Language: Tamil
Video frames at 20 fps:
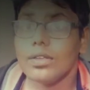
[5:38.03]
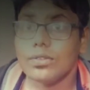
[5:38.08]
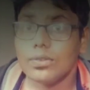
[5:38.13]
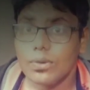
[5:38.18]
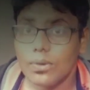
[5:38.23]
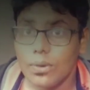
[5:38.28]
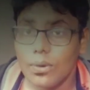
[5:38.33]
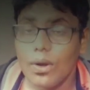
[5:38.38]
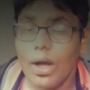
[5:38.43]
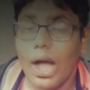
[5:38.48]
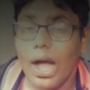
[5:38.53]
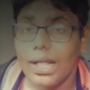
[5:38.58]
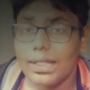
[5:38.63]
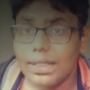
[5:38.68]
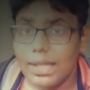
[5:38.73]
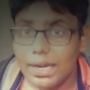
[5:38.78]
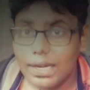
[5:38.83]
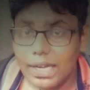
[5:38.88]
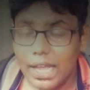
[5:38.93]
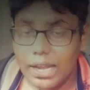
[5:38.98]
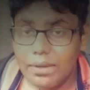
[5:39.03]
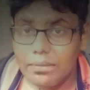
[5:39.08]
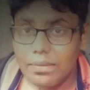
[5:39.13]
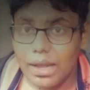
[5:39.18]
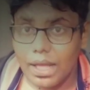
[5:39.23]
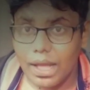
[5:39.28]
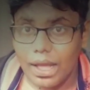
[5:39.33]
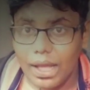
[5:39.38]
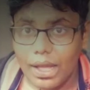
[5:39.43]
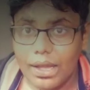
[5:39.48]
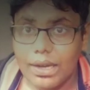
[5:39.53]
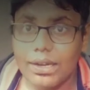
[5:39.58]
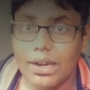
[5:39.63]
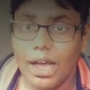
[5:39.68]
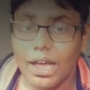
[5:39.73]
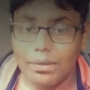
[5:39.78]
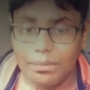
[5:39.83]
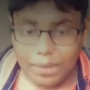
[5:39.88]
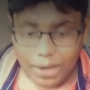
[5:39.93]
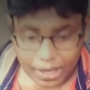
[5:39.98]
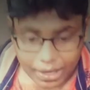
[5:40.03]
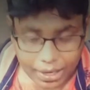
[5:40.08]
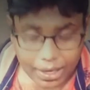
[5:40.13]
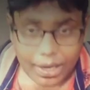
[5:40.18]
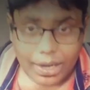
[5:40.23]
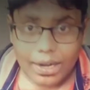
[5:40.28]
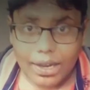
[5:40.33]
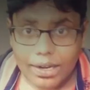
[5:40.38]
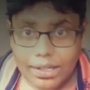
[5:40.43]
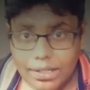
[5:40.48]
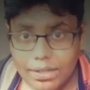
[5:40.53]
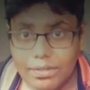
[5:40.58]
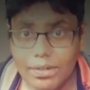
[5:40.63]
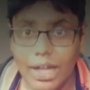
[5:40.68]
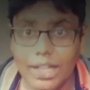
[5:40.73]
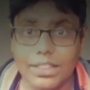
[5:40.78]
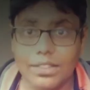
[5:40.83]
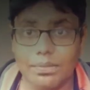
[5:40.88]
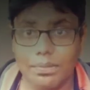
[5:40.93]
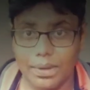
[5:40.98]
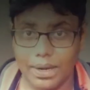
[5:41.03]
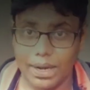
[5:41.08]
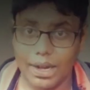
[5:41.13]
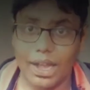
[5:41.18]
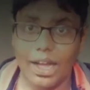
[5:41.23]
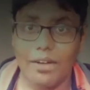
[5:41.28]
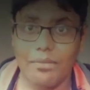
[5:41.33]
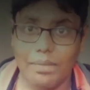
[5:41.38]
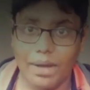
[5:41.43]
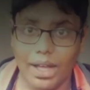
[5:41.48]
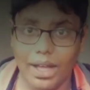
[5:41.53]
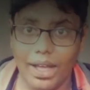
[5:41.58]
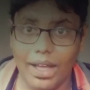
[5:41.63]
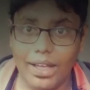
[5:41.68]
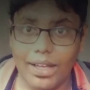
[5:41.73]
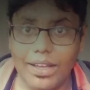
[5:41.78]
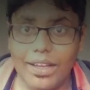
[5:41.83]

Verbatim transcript: ஸோ அந்த டைமில் நார்மலாக கீழே இருந்து வாத்து பறக்காமல்